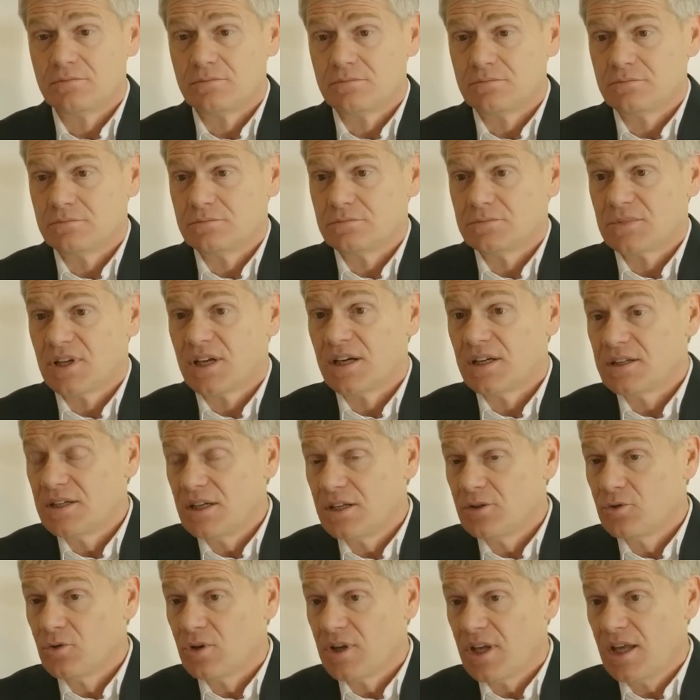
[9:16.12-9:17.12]
Mm,
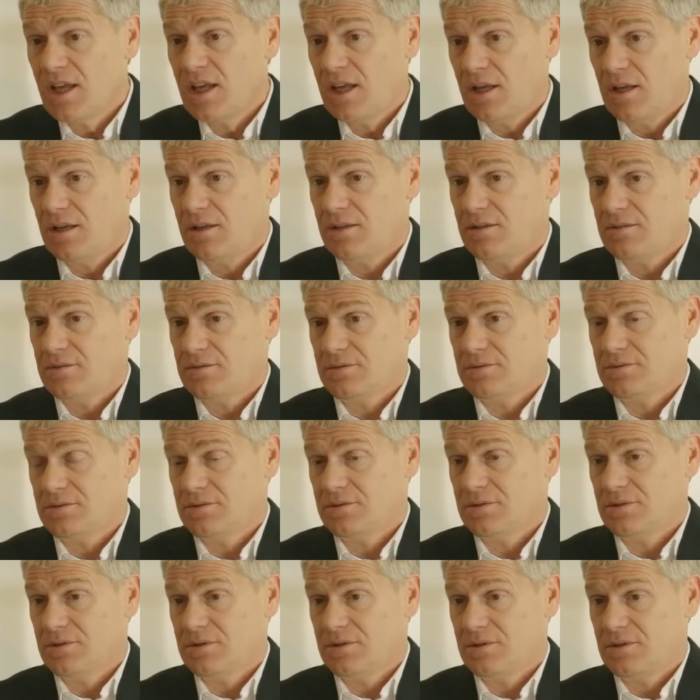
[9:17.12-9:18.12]
credo che
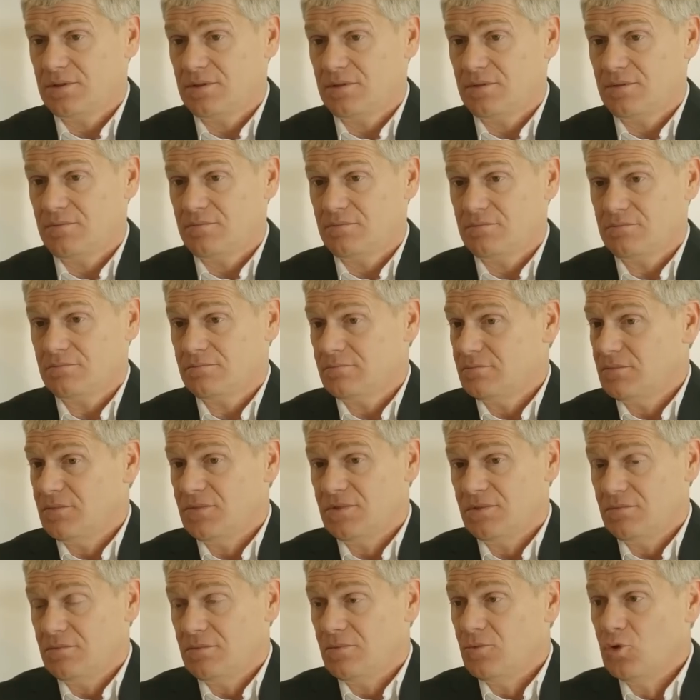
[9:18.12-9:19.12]
eh,
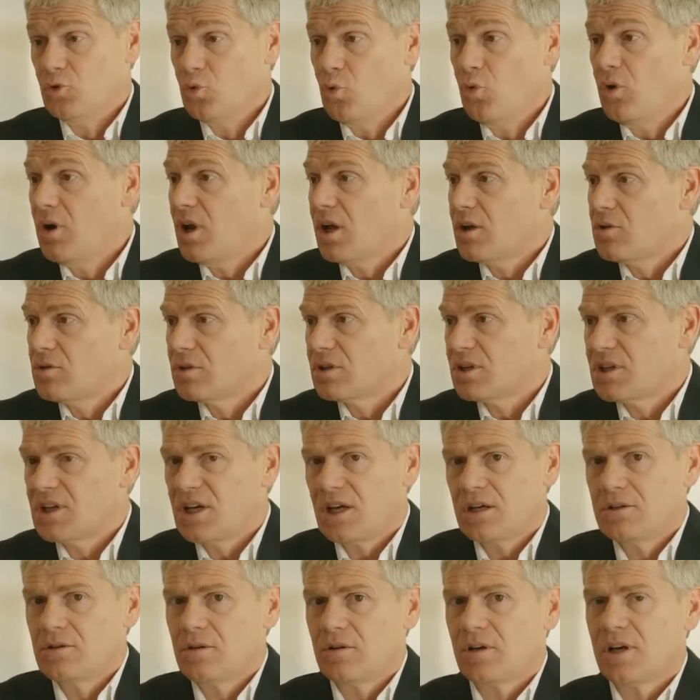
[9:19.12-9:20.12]
nulla in
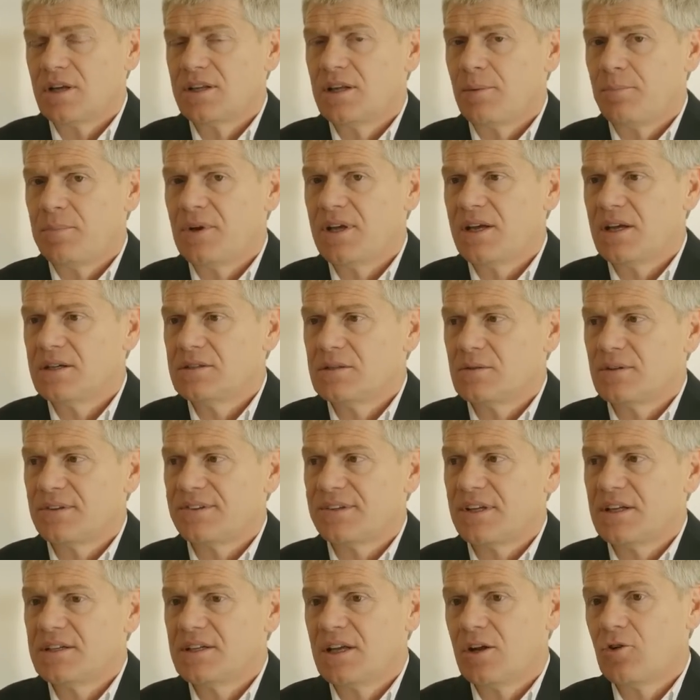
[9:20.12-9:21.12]
contrario ad applicare
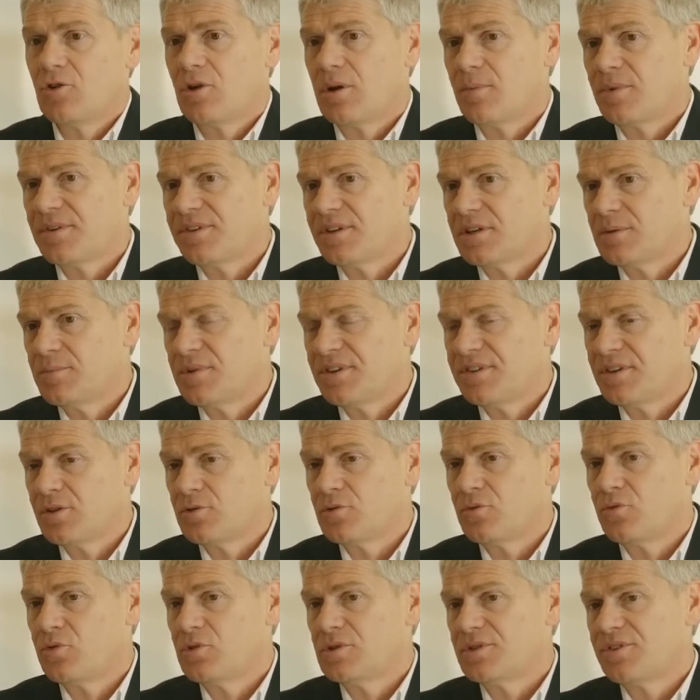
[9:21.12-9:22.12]
questa regola, ma sarebbe
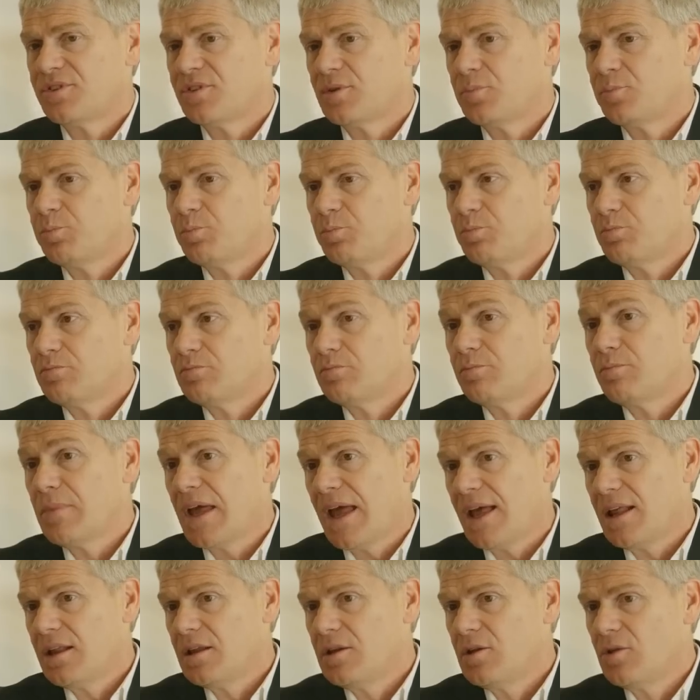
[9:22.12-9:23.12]
stato forse
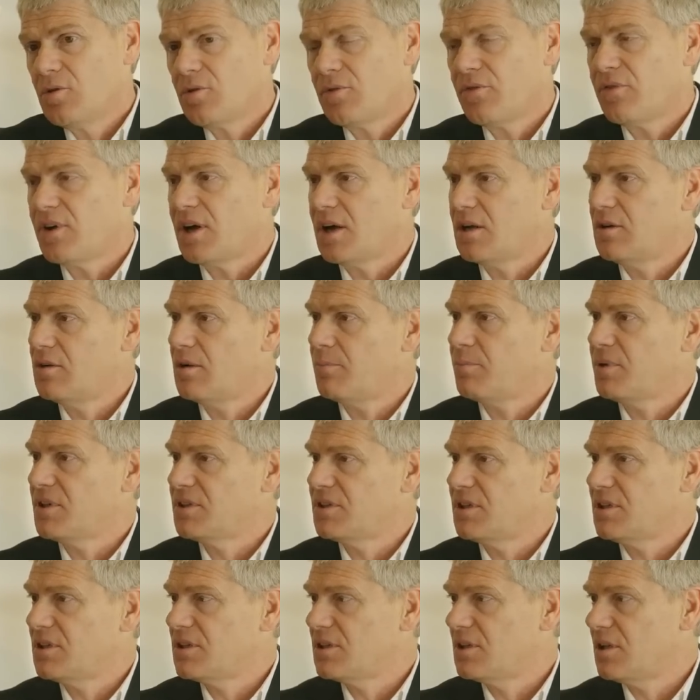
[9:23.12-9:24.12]
meglio farlo a
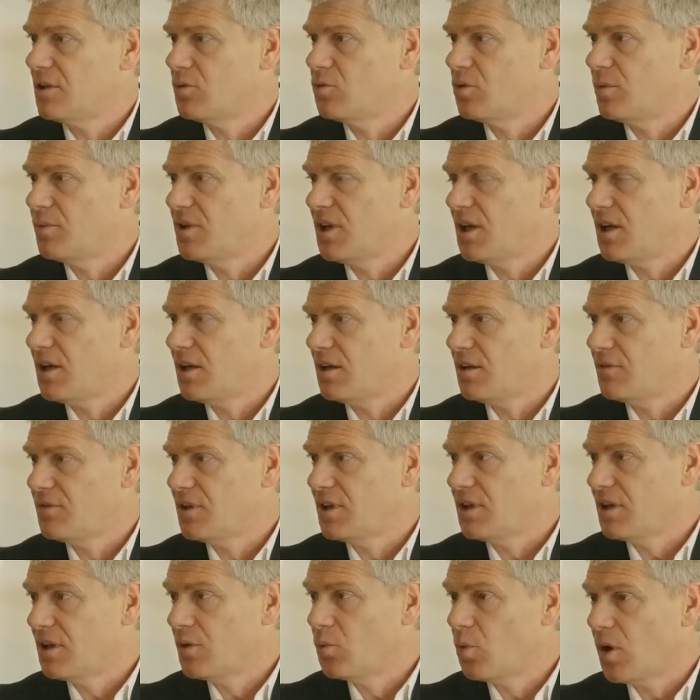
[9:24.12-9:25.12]
partire dal
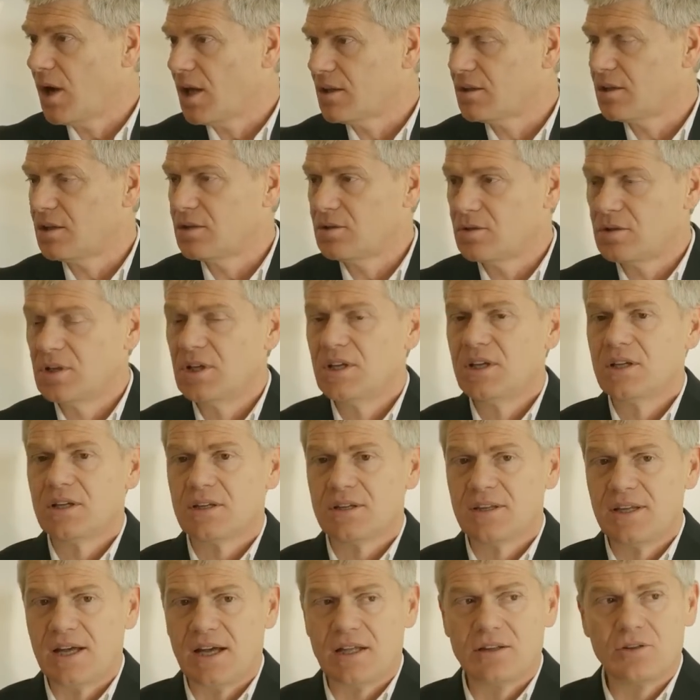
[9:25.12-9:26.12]
2024,
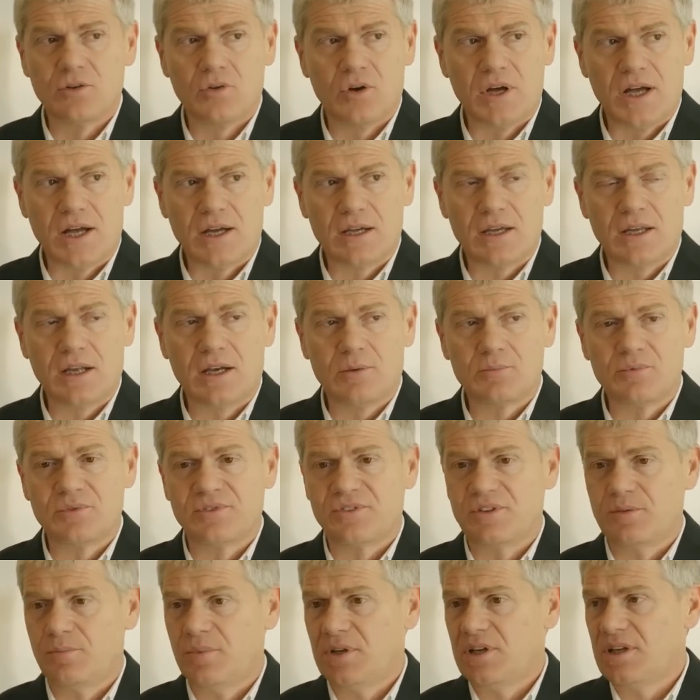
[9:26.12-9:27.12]
dando anche la
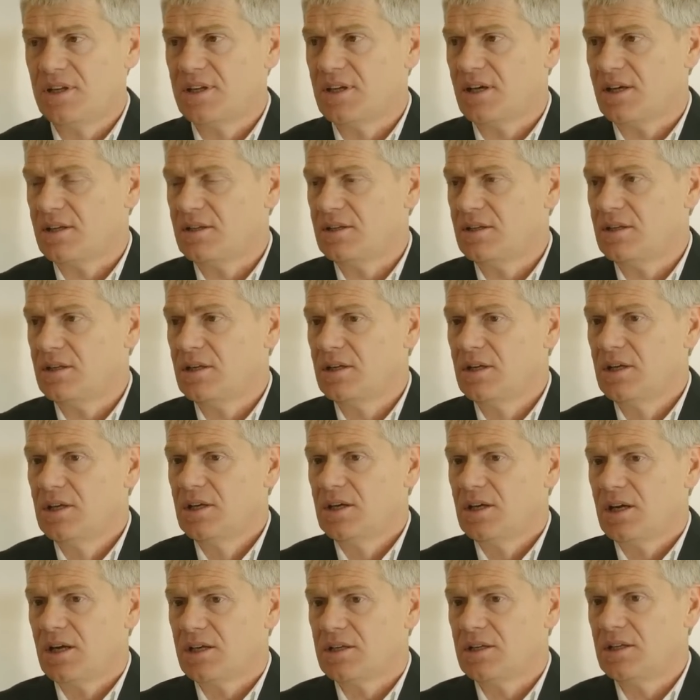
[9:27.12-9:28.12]
possibilità di,
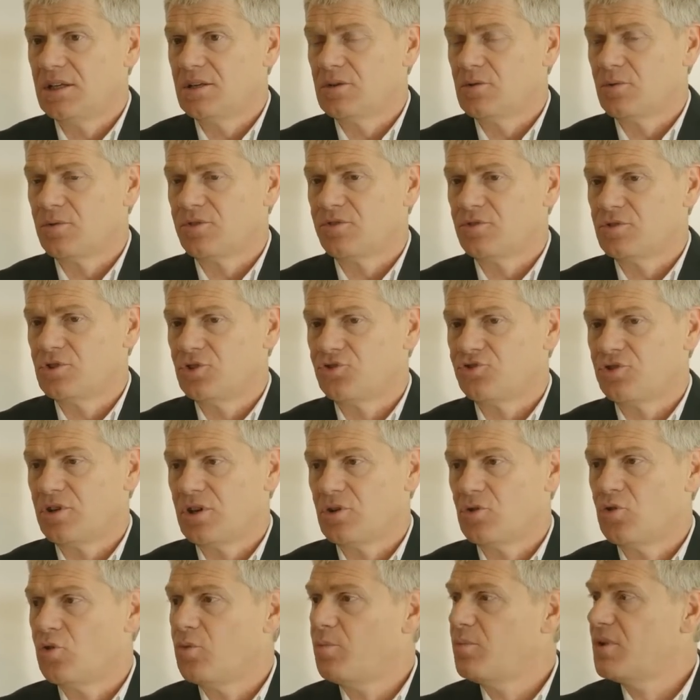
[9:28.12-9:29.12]
a chi costruisce
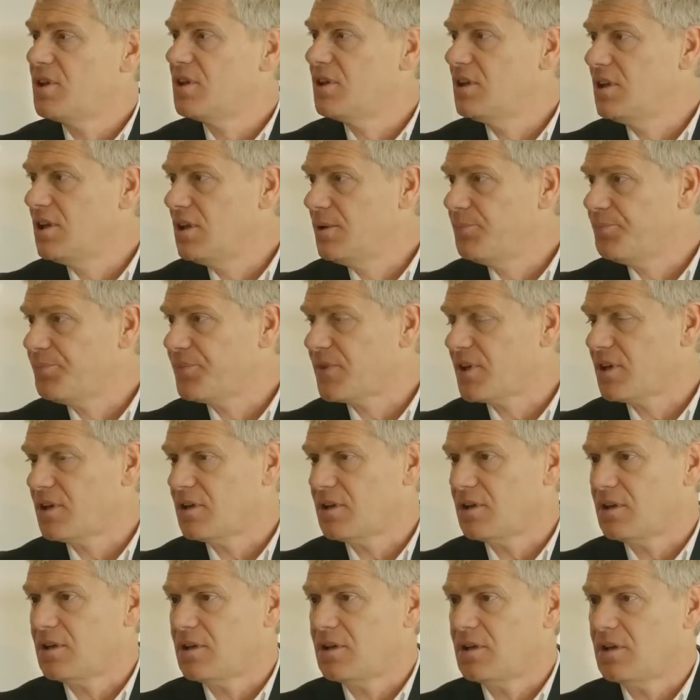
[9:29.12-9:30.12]
le gomme di
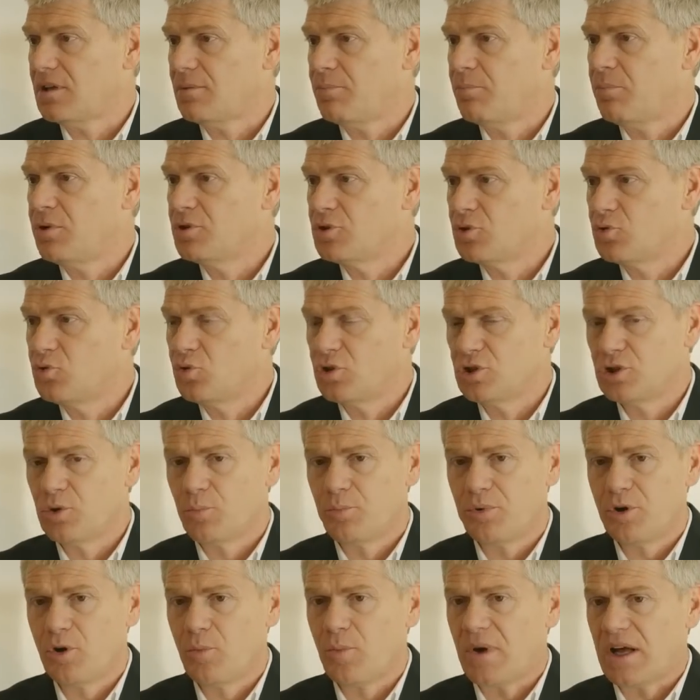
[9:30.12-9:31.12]
eh, produrre
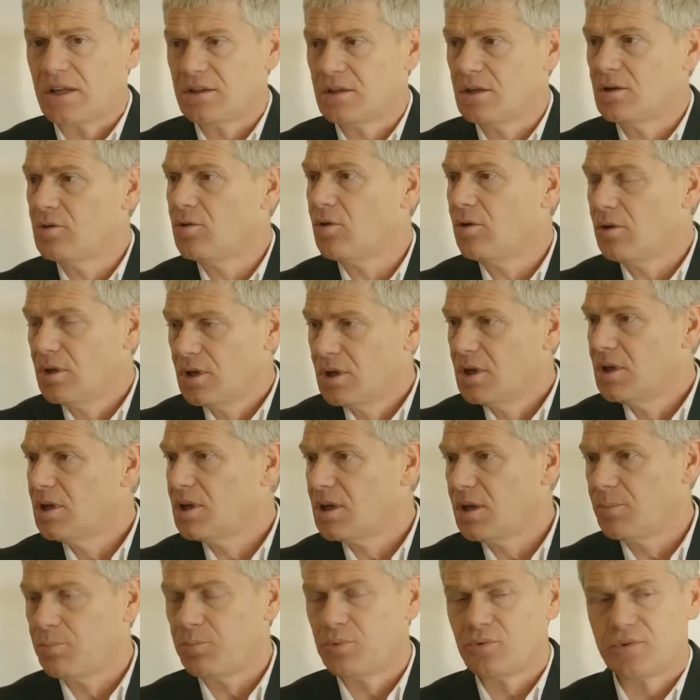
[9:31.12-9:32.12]
un pneumatico
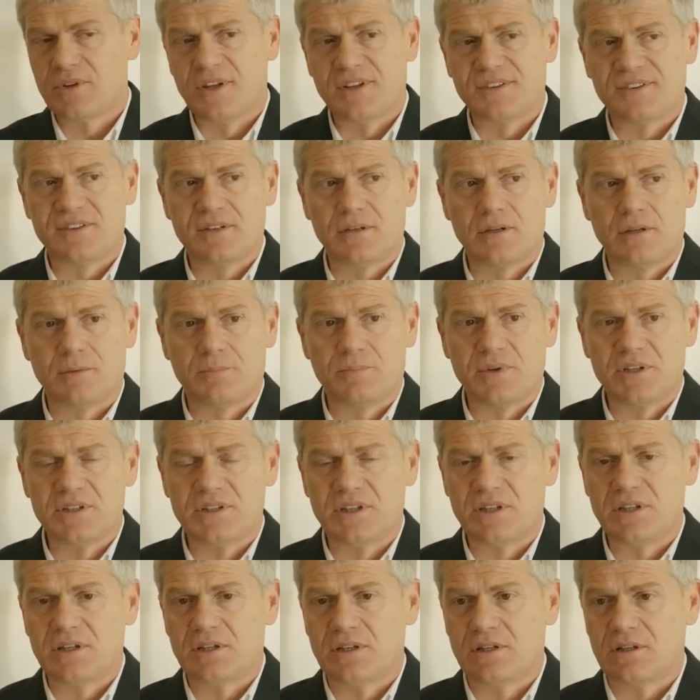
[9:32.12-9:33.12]
che potesse
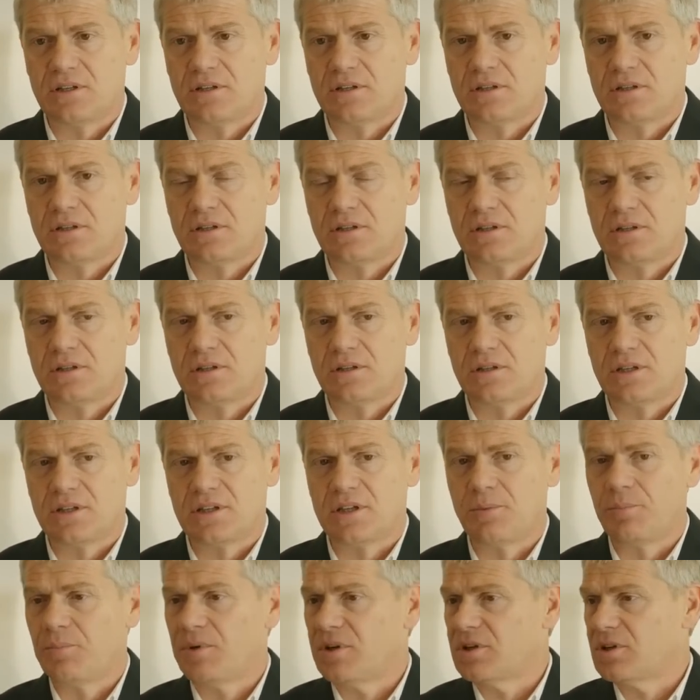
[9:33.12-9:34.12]
partire eh, a
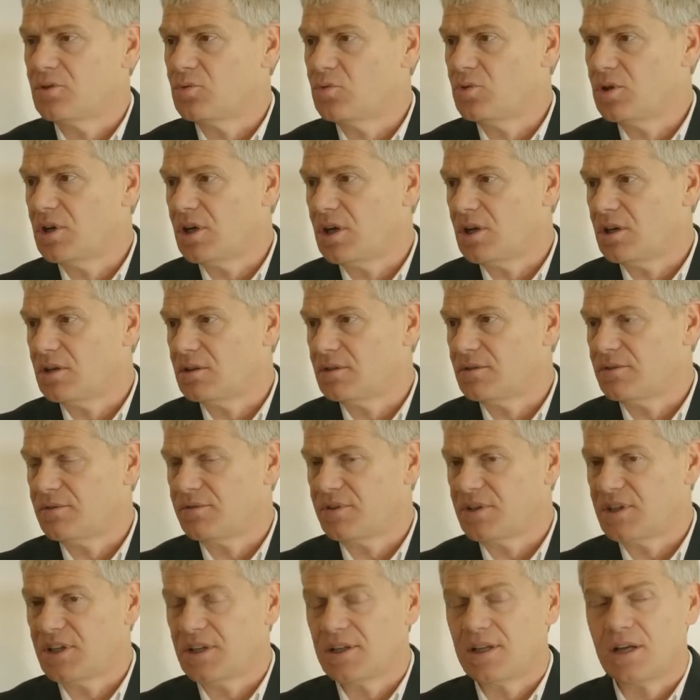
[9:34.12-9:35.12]
temperatura
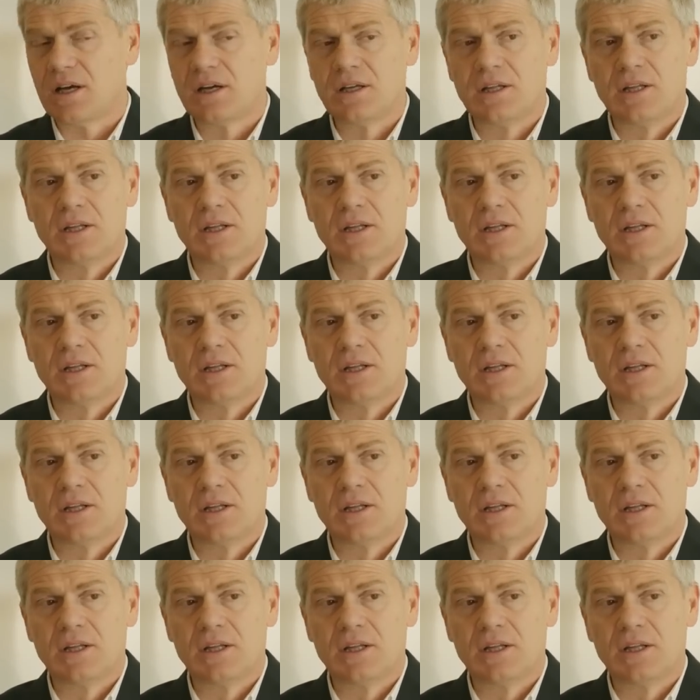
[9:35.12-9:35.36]
fredda.